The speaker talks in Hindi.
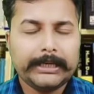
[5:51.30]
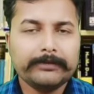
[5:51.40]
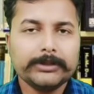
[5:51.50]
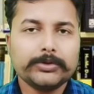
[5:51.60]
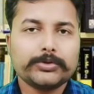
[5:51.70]

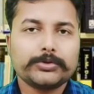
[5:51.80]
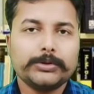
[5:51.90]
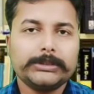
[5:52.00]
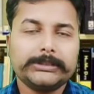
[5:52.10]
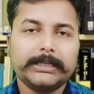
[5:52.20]
इवन दोस्तों
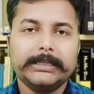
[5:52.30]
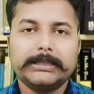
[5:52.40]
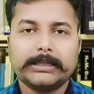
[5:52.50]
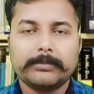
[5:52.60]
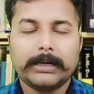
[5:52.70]
यहीं
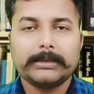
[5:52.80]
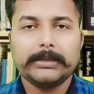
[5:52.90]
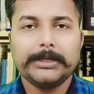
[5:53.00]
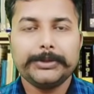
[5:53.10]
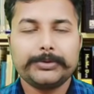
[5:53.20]
तक बात
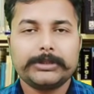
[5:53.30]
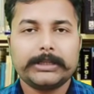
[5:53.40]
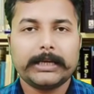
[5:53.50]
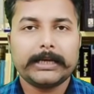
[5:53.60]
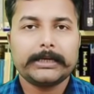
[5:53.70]
नहीं
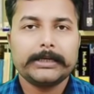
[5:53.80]
रुकती है